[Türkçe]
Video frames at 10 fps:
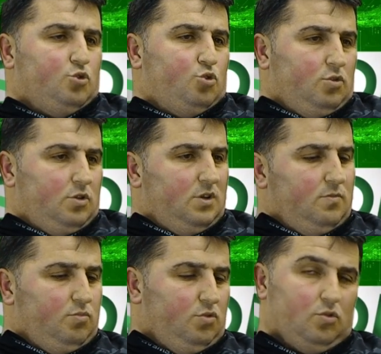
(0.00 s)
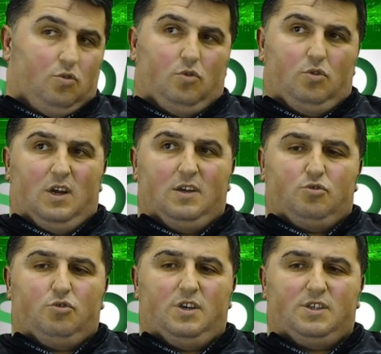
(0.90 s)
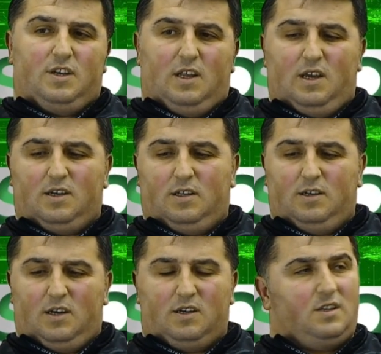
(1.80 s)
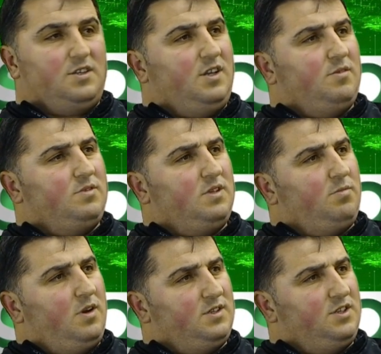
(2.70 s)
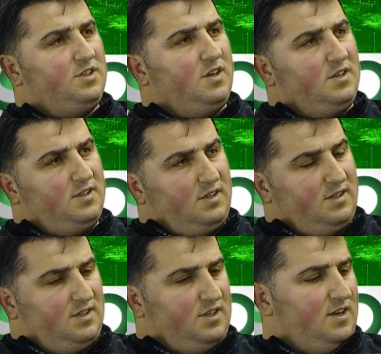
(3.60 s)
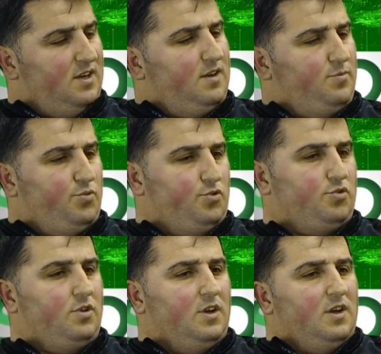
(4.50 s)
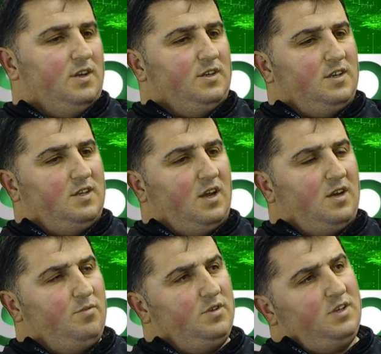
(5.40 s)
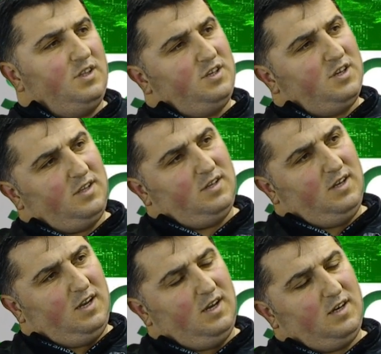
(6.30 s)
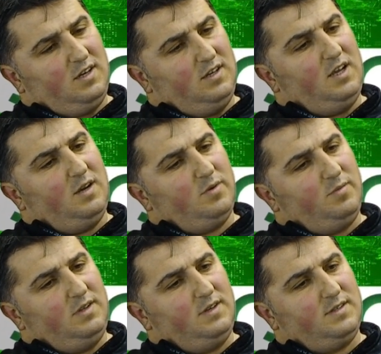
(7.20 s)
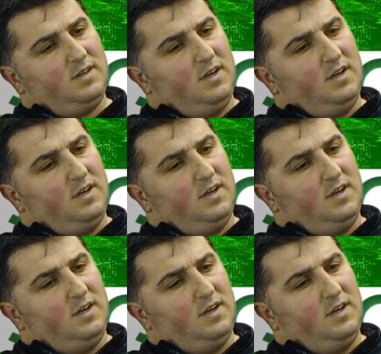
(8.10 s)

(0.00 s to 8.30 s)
e bu olağan süreçle alakalı arkadaşlarımızla bazı istişareler yapıyoruz. İşte takımın gidişatıyla alakalı ne yapabiliriz,